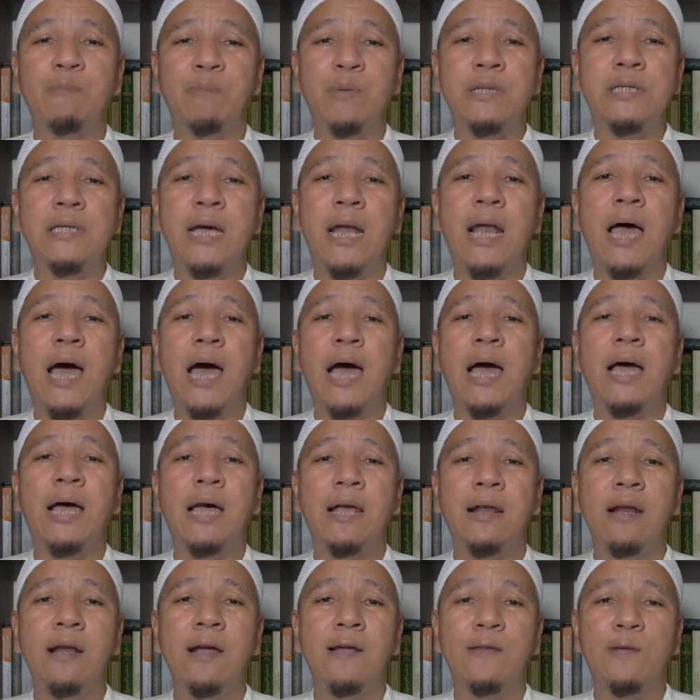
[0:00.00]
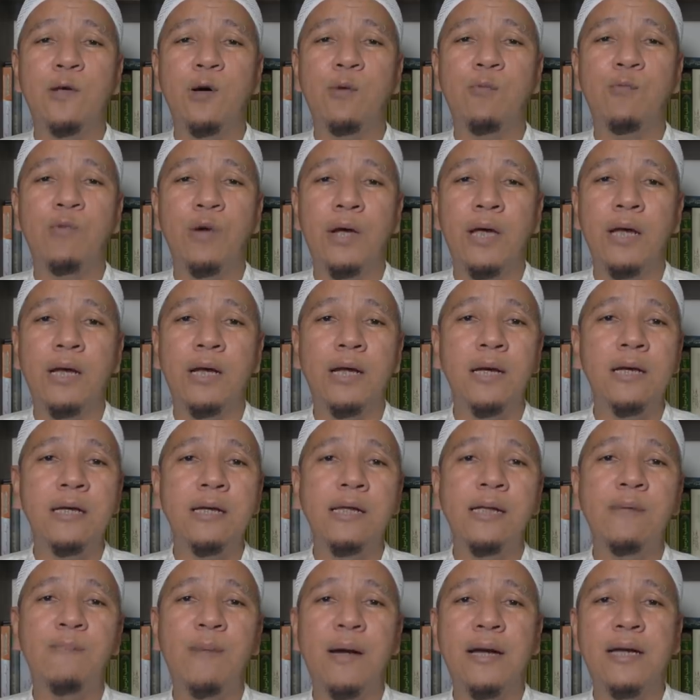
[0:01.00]
bejana air atau mungkin
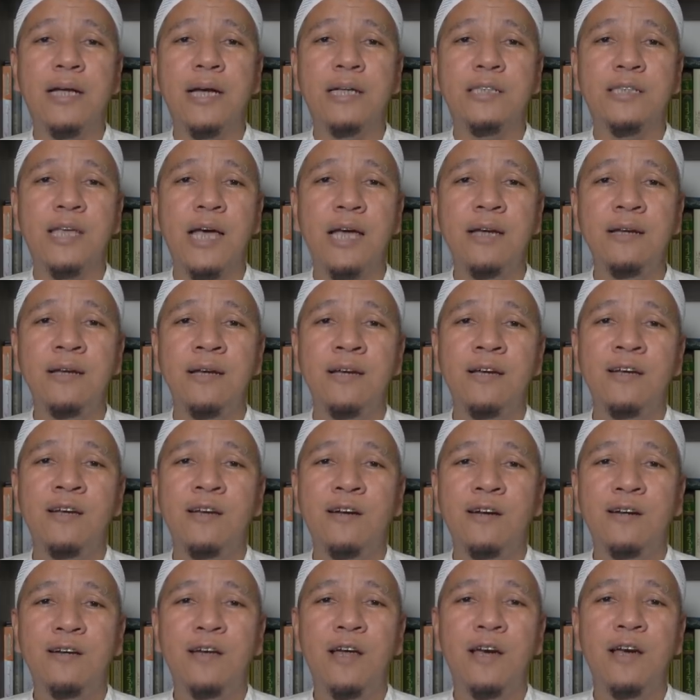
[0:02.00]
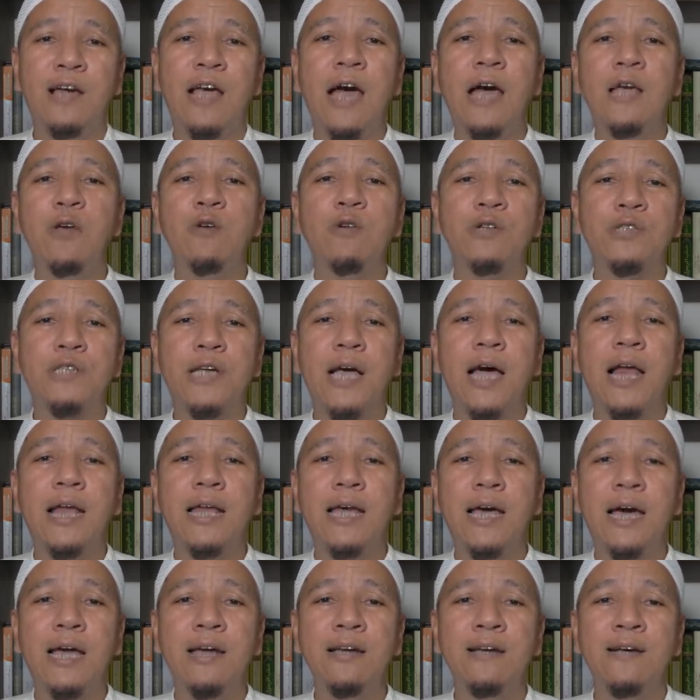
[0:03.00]
kendi, padasan, dan gayung
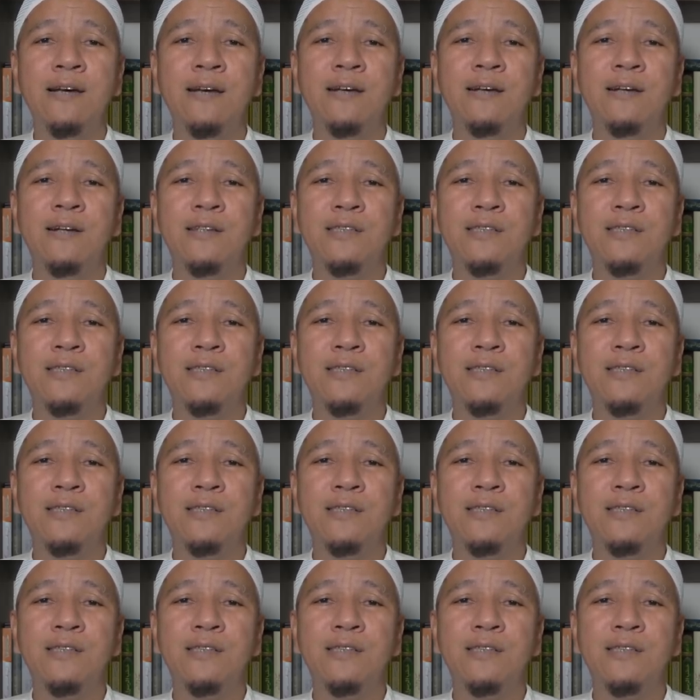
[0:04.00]
sekalian.